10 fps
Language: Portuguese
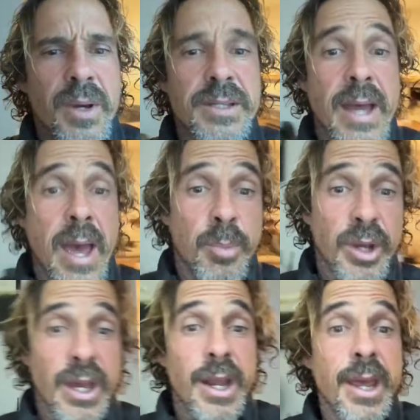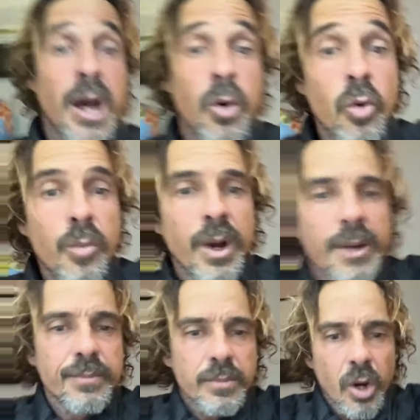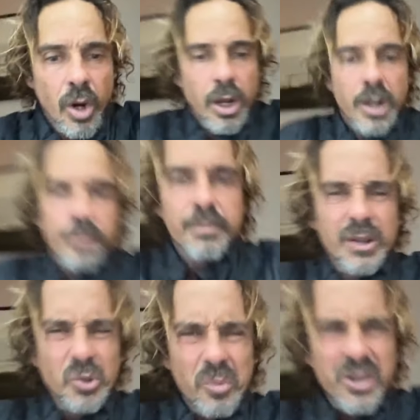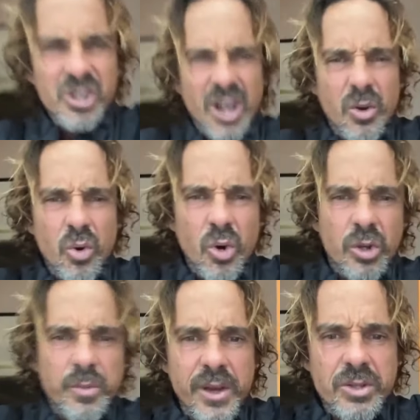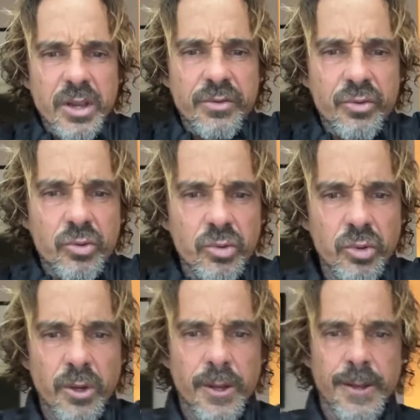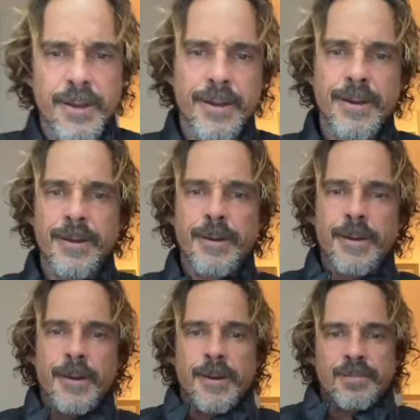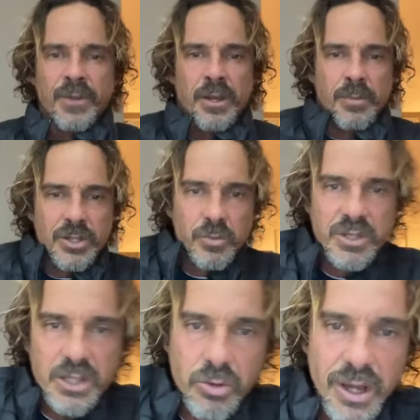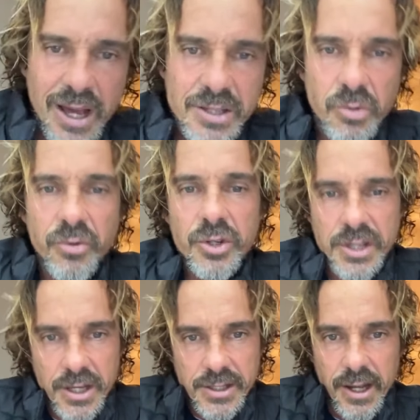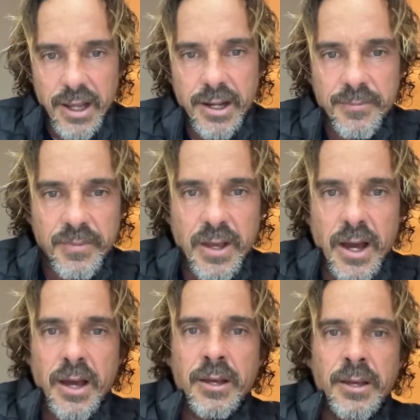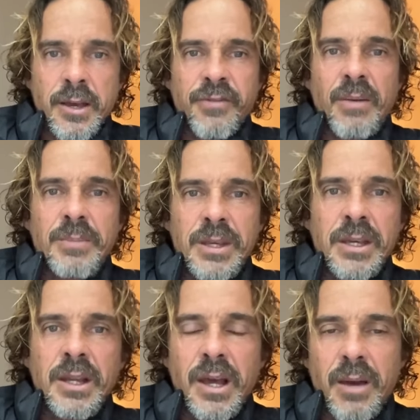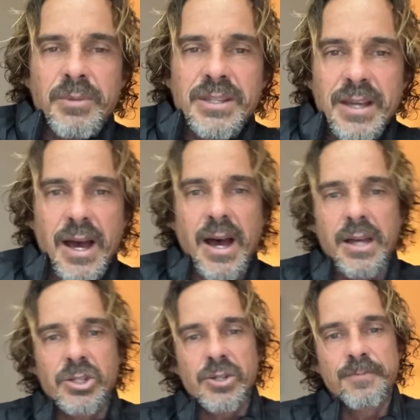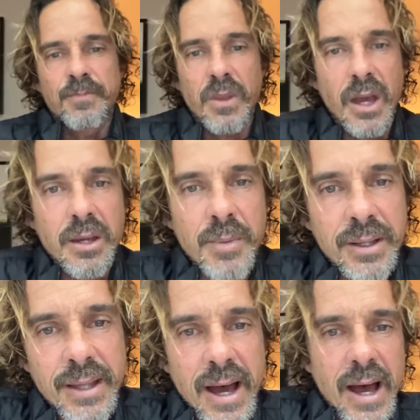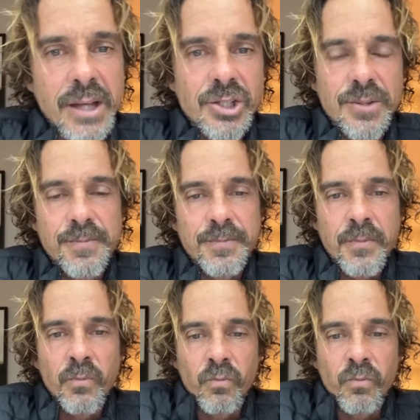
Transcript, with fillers: mas na época que a areia arruma. Rola. Atualmente tá gordo, meio sem fundo. Mas eu me sinto em casa com vocês, galera, tá? É família, é amizade, é irmandade.